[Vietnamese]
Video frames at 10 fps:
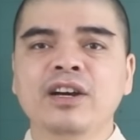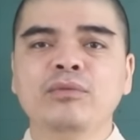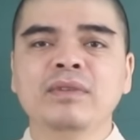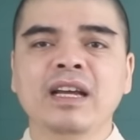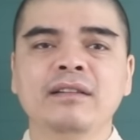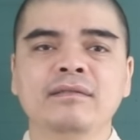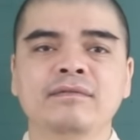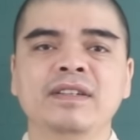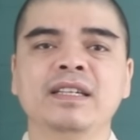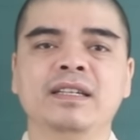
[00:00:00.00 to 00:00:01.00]
không nên
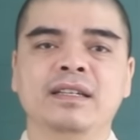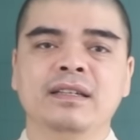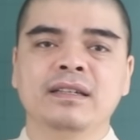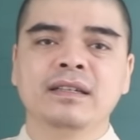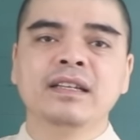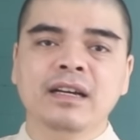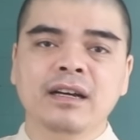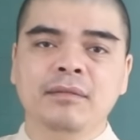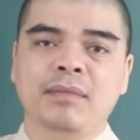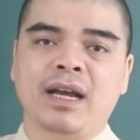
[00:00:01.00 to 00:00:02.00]
vì nghĩa
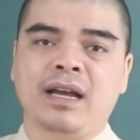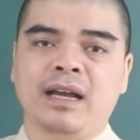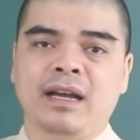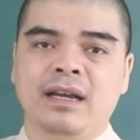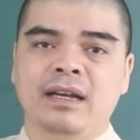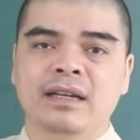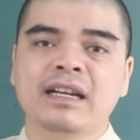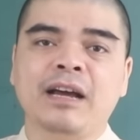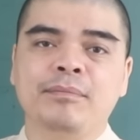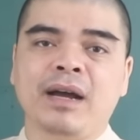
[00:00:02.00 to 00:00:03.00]
mà
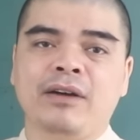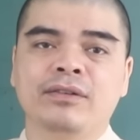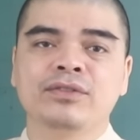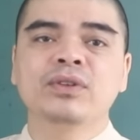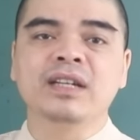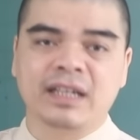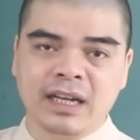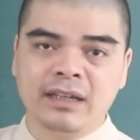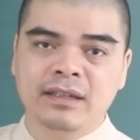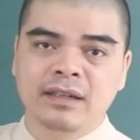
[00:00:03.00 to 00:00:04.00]
đảm bảo cho người
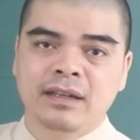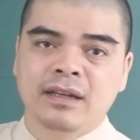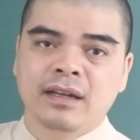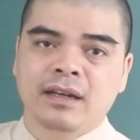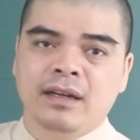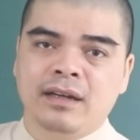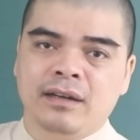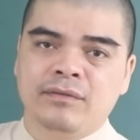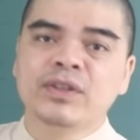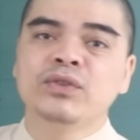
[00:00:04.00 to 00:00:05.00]
khác.
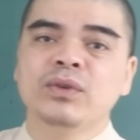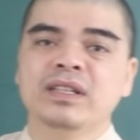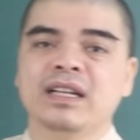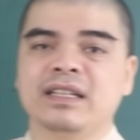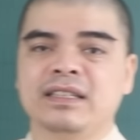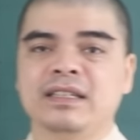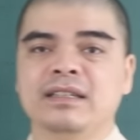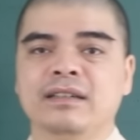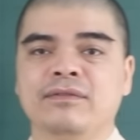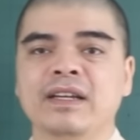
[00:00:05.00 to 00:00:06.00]
Ví dụ như là gì?
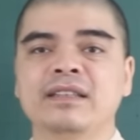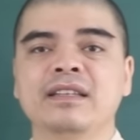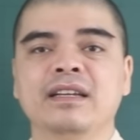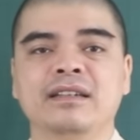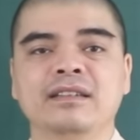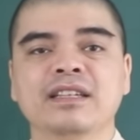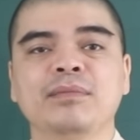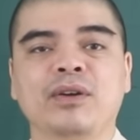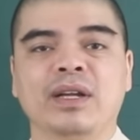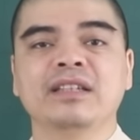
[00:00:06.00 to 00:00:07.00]
Vay tiền đứng ra
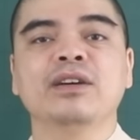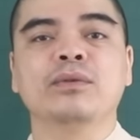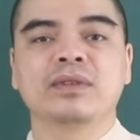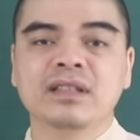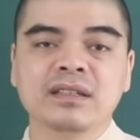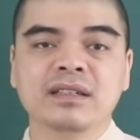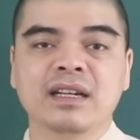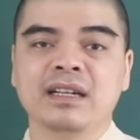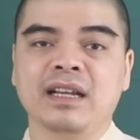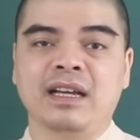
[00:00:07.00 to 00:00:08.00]
bảo lãnh đầu tư
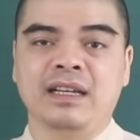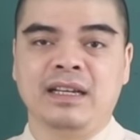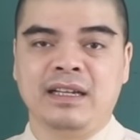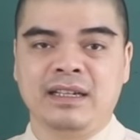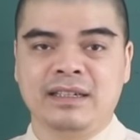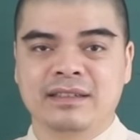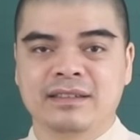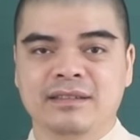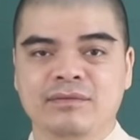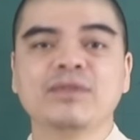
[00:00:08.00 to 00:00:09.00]
hay là
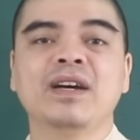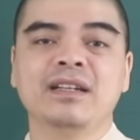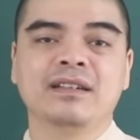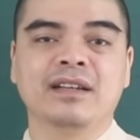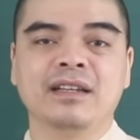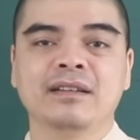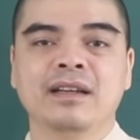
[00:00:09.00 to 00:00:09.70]
vân vân đấy.